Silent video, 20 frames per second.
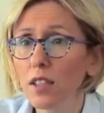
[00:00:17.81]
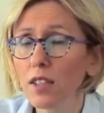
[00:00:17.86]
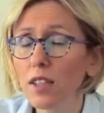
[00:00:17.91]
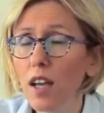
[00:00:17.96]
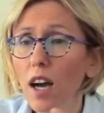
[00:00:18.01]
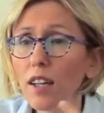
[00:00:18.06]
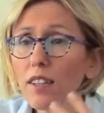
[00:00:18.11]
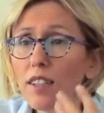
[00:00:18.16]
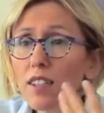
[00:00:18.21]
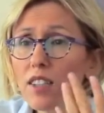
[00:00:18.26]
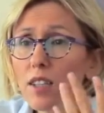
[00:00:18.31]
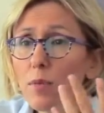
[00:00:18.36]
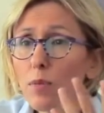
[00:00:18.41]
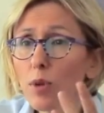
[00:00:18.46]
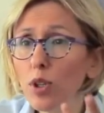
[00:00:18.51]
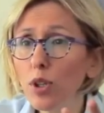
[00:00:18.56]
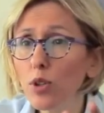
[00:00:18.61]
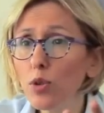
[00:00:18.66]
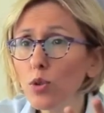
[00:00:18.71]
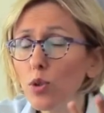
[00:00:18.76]

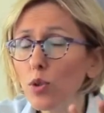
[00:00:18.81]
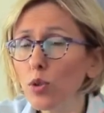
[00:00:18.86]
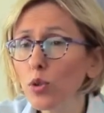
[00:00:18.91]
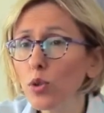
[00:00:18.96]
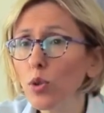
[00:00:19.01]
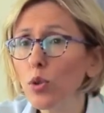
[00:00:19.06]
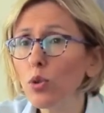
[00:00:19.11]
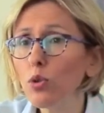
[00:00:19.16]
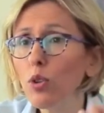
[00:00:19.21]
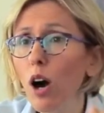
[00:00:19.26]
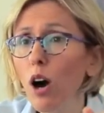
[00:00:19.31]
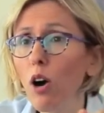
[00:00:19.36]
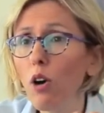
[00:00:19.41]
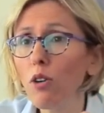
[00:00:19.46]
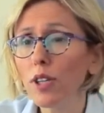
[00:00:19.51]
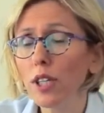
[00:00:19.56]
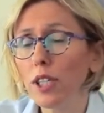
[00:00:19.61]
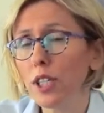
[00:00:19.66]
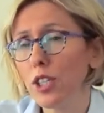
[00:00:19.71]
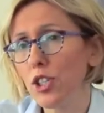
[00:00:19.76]
Sadece böyle çok yoğun
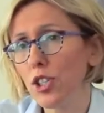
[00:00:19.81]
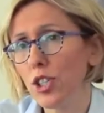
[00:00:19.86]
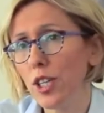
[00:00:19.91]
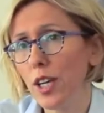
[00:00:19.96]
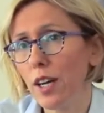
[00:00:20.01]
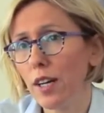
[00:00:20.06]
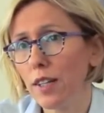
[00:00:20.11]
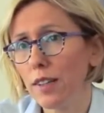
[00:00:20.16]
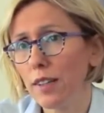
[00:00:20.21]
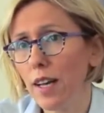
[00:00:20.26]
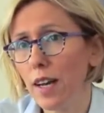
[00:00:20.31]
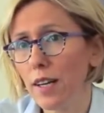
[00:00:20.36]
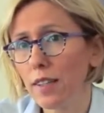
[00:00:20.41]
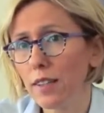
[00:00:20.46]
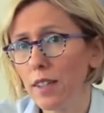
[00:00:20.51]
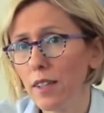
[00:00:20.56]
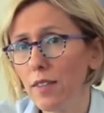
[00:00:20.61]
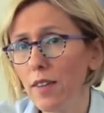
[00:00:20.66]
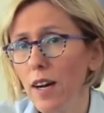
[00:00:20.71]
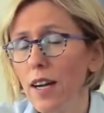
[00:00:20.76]
ağrı
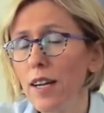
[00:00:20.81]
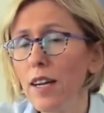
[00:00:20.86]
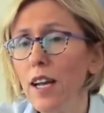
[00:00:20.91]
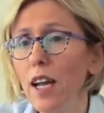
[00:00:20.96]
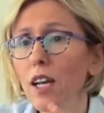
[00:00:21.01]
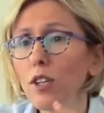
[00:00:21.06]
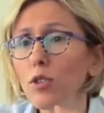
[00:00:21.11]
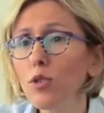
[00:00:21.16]
yaşayanlar da var.